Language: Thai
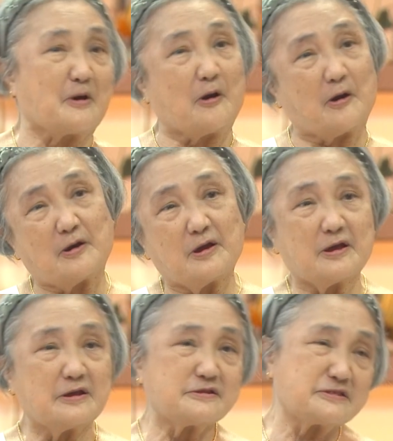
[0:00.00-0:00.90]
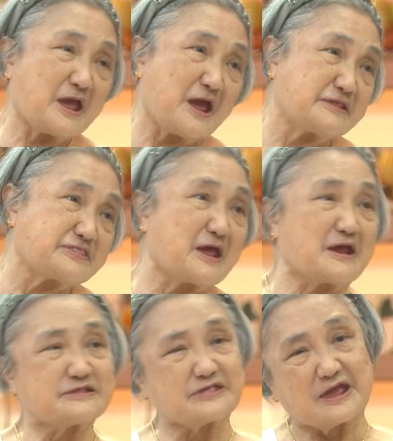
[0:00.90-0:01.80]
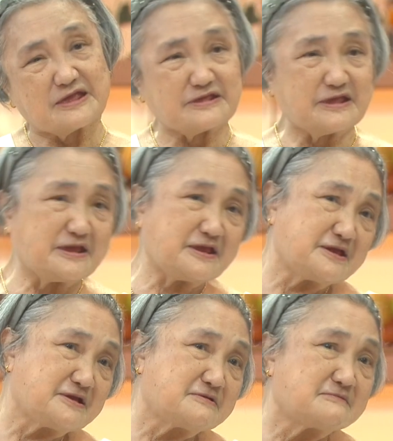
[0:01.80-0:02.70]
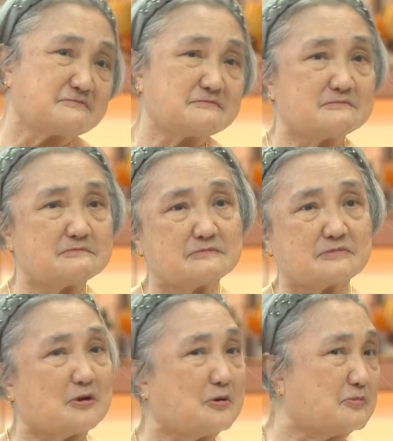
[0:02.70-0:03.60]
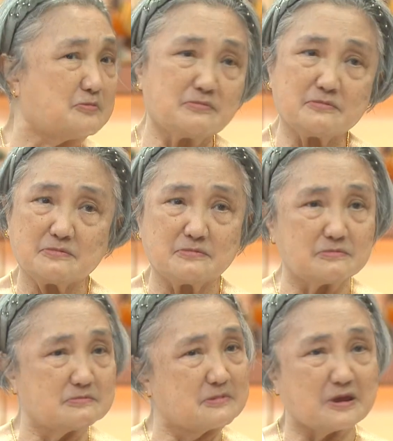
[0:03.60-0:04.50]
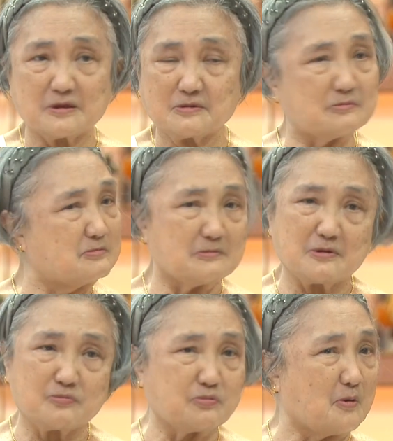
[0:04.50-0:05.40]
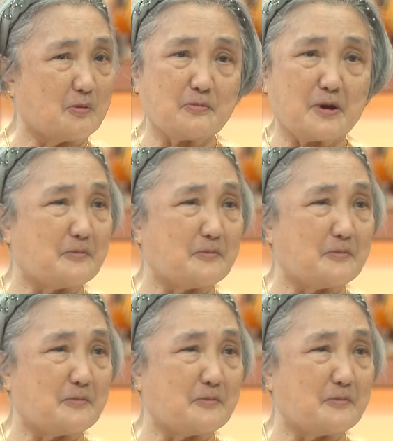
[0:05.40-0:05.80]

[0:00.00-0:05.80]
บอกถ้าทางใจดีถ้าทางใจดีลูกหัวบอกมี